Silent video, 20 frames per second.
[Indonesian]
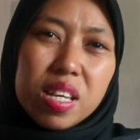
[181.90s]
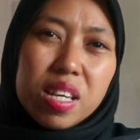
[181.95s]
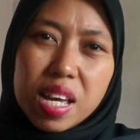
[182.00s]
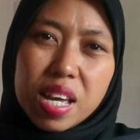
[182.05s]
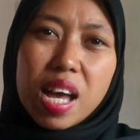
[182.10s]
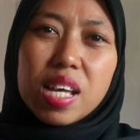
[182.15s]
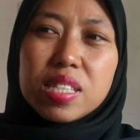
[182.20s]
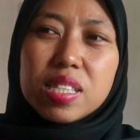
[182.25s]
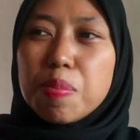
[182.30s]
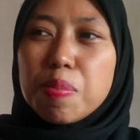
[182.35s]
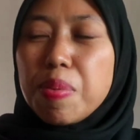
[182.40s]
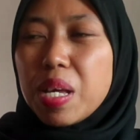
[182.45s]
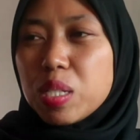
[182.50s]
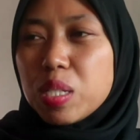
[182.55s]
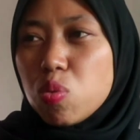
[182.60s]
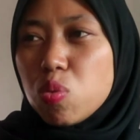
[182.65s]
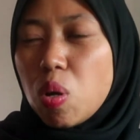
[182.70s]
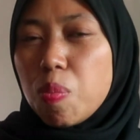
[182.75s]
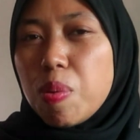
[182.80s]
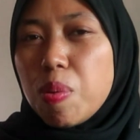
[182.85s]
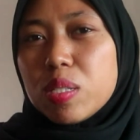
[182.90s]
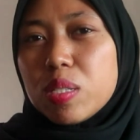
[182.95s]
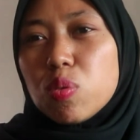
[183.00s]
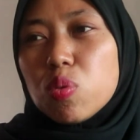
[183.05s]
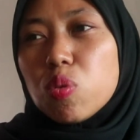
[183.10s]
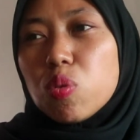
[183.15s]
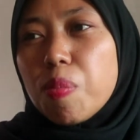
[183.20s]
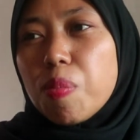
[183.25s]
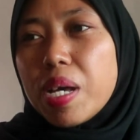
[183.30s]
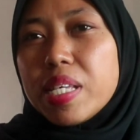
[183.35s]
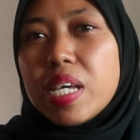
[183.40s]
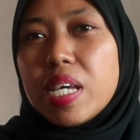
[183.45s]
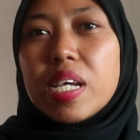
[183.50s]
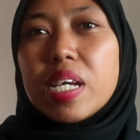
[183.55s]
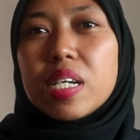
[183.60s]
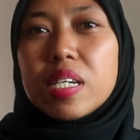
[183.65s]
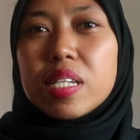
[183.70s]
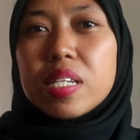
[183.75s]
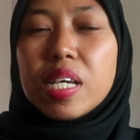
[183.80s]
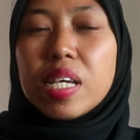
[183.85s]
ya 11-12 untuk
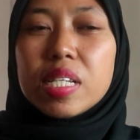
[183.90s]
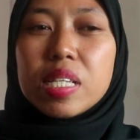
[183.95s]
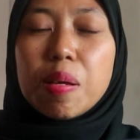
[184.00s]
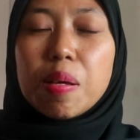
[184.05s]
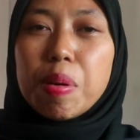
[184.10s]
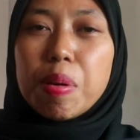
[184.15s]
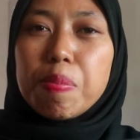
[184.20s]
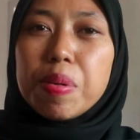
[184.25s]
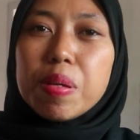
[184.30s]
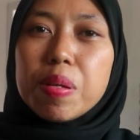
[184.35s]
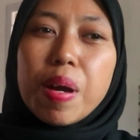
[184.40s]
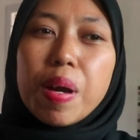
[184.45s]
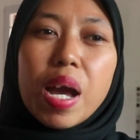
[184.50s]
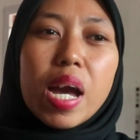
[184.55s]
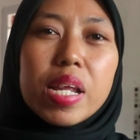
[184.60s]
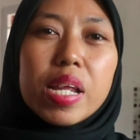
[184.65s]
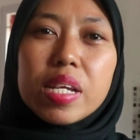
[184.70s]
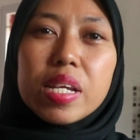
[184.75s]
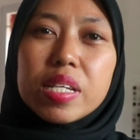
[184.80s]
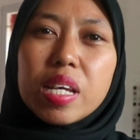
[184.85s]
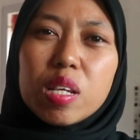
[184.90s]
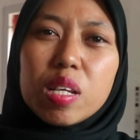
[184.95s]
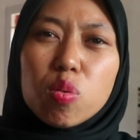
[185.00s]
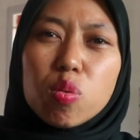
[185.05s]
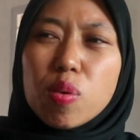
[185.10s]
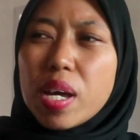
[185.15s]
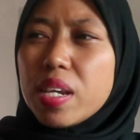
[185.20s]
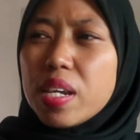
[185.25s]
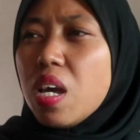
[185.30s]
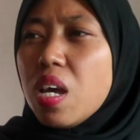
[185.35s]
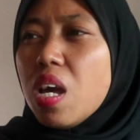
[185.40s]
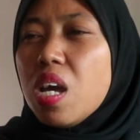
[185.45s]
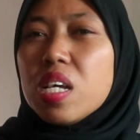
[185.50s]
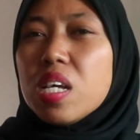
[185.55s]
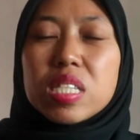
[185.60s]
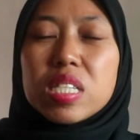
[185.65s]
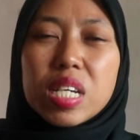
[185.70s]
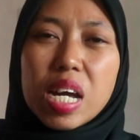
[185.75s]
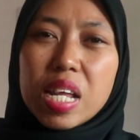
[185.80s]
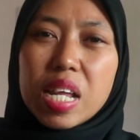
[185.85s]
bayaran kerja sama beli makanannya itu kan
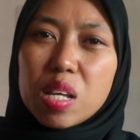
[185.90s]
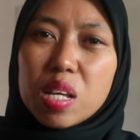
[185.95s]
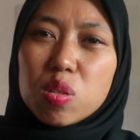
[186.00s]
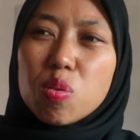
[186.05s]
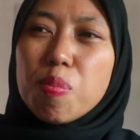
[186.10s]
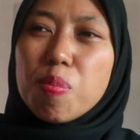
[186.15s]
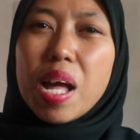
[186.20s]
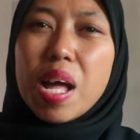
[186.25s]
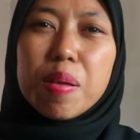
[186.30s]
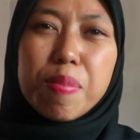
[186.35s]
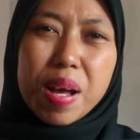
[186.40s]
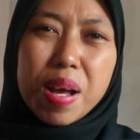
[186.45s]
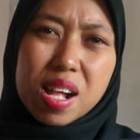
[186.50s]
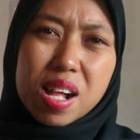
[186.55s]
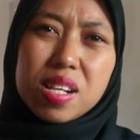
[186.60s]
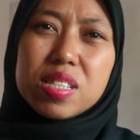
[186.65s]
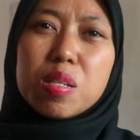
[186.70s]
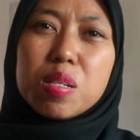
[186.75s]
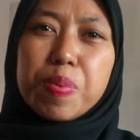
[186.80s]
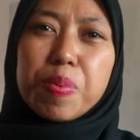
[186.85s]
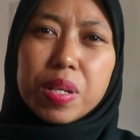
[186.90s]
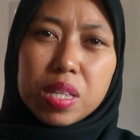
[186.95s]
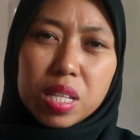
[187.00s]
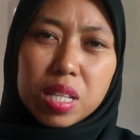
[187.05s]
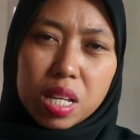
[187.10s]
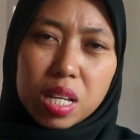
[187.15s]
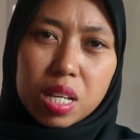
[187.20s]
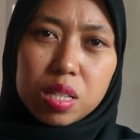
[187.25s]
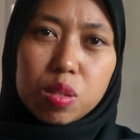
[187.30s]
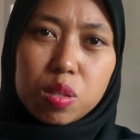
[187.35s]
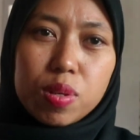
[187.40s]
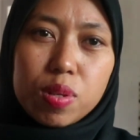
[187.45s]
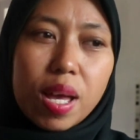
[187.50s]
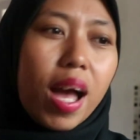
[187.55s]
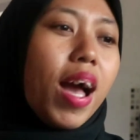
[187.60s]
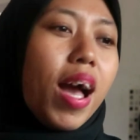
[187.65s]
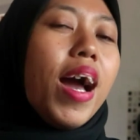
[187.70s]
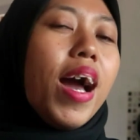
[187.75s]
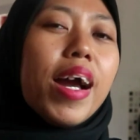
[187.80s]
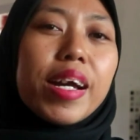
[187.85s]
sekarang tuh mahal-mahal seperti itu
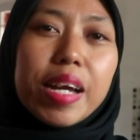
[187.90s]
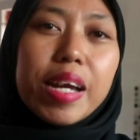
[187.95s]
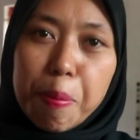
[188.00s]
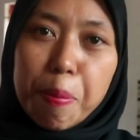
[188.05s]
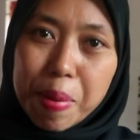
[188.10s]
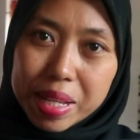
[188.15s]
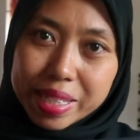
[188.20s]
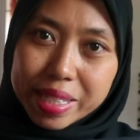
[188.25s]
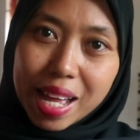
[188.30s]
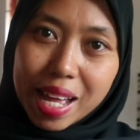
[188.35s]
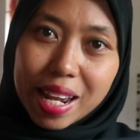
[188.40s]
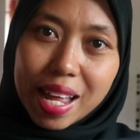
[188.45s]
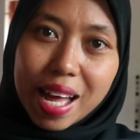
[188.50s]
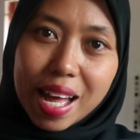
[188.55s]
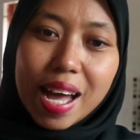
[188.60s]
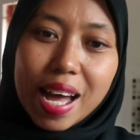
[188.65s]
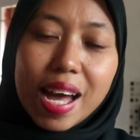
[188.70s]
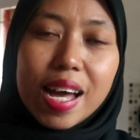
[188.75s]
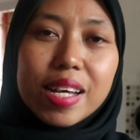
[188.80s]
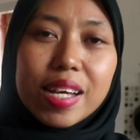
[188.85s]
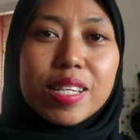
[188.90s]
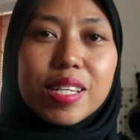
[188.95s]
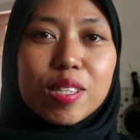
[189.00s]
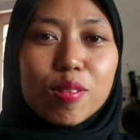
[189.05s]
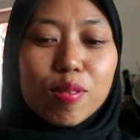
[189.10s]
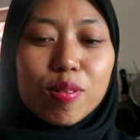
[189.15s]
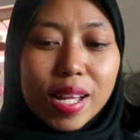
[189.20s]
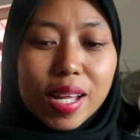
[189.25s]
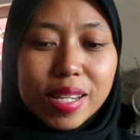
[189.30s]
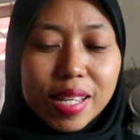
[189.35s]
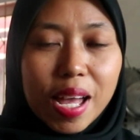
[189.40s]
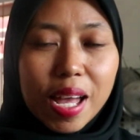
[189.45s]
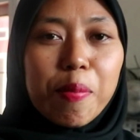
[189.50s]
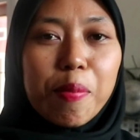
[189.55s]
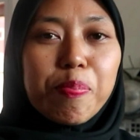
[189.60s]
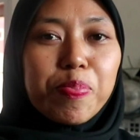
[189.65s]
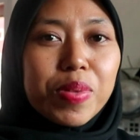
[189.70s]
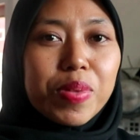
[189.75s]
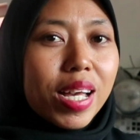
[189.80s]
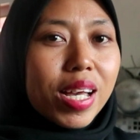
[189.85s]
ya nggak masalah gitu kan ya
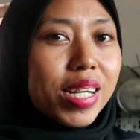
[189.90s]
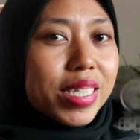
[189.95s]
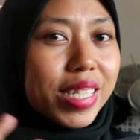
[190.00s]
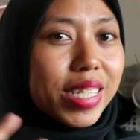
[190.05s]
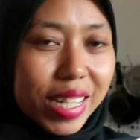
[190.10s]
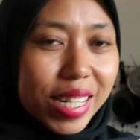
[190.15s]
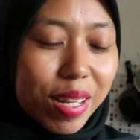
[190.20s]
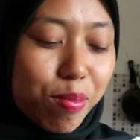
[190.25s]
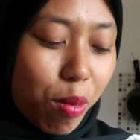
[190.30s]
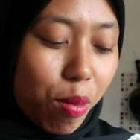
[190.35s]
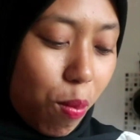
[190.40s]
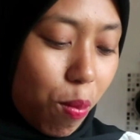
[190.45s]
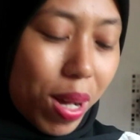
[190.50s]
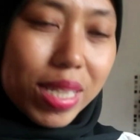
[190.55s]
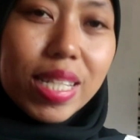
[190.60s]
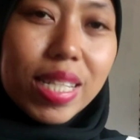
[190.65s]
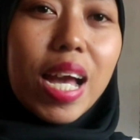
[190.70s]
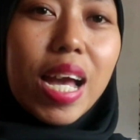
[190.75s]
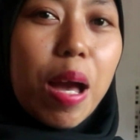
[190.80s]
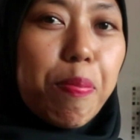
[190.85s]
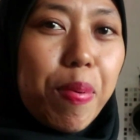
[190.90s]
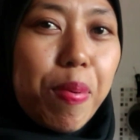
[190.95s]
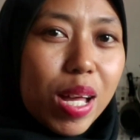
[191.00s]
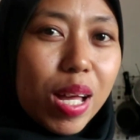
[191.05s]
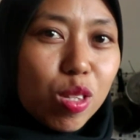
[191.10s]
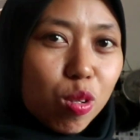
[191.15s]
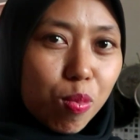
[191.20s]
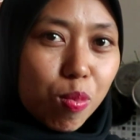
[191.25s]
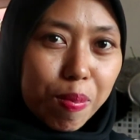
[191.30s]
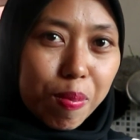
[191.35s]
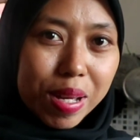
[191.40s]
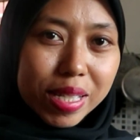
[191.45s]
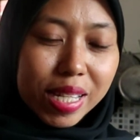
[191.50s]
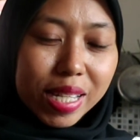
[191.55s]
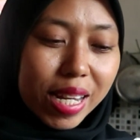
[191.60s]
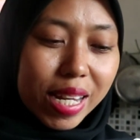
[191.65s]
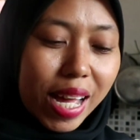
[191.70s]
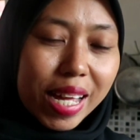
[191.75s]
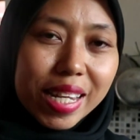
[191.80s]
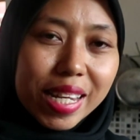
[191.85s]
jadi mau masak apa atau mama
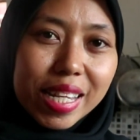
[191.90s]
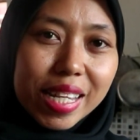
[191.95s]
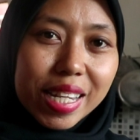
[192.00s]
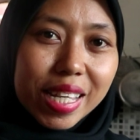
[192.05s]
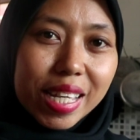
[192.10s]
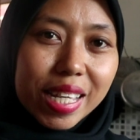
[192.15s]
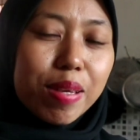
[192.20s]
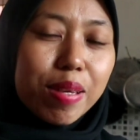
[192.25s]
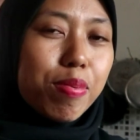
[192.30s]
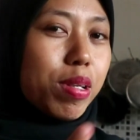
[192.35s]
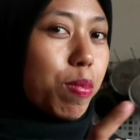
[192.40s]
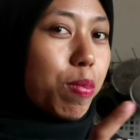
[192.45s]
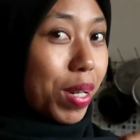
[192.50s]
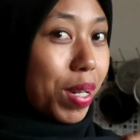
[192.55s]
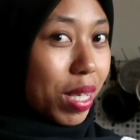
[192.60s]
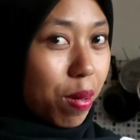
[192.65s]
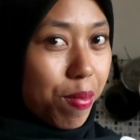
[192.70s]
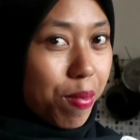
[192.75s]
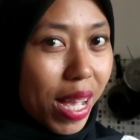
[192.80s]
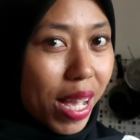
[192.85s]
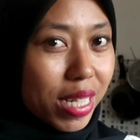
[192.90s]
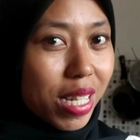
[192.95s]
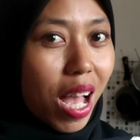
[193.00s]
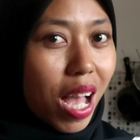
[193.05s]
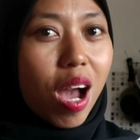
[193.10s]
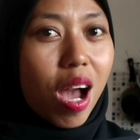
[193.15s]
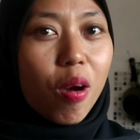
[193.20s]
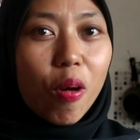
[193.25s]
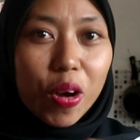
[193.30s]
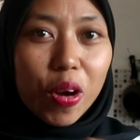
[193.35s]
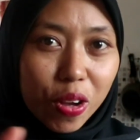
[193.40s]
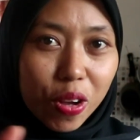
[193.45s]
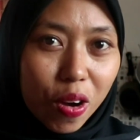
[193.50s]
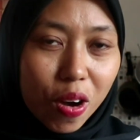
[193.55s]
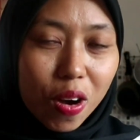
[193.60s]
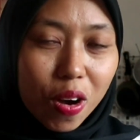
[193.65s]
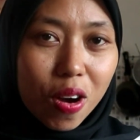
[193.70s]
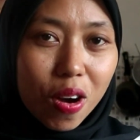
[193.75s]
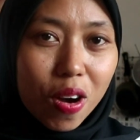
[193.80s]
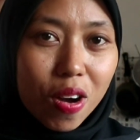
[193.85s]
Jen hari ini seperti biasa
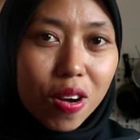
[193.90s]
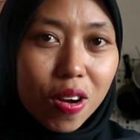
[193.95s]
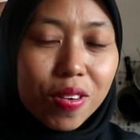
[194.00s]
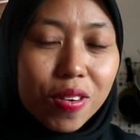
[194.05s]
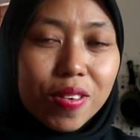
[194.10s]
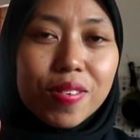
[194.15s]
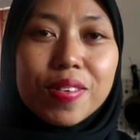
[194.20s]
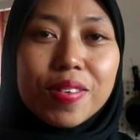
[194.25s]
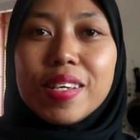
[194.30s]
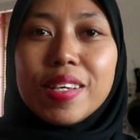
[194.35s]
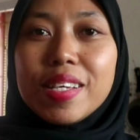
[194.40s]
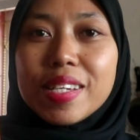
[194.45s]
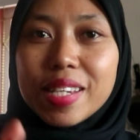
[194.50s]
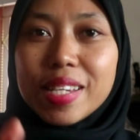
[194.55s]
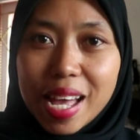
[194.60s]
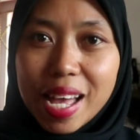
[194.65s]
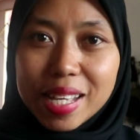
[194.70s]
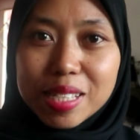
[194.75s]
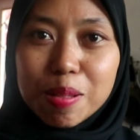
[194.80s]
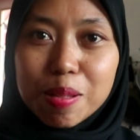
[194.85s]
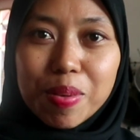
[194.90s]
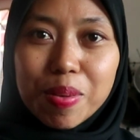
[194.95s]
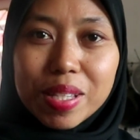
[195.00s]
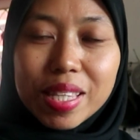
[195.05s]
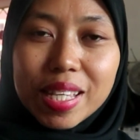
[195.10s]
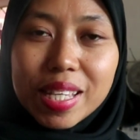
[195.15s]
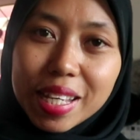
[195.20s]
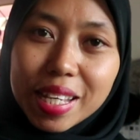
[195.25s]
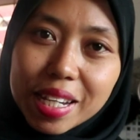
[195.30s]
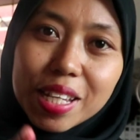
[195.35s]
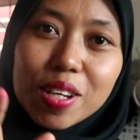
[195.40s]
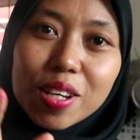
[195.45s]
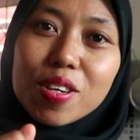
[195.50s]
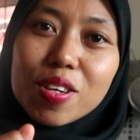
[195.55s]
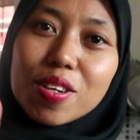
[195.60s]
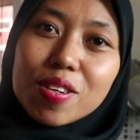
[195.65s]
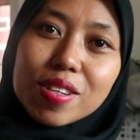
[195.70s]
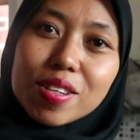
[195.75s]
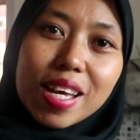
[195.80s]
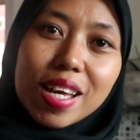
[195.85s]
oyong nah seperti ini
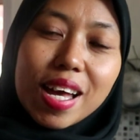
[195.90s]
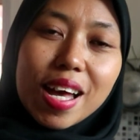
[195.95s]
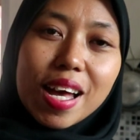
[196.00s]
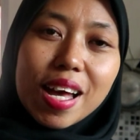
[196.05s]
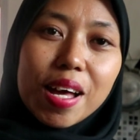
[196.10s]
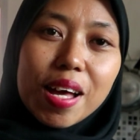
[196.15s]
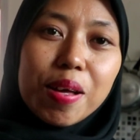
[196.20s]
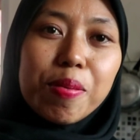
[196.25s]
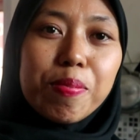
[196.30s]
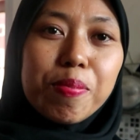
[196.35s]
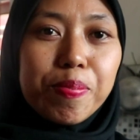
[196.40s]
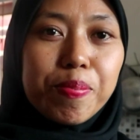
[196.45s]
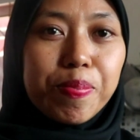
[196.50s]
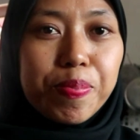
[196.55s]
oyongnya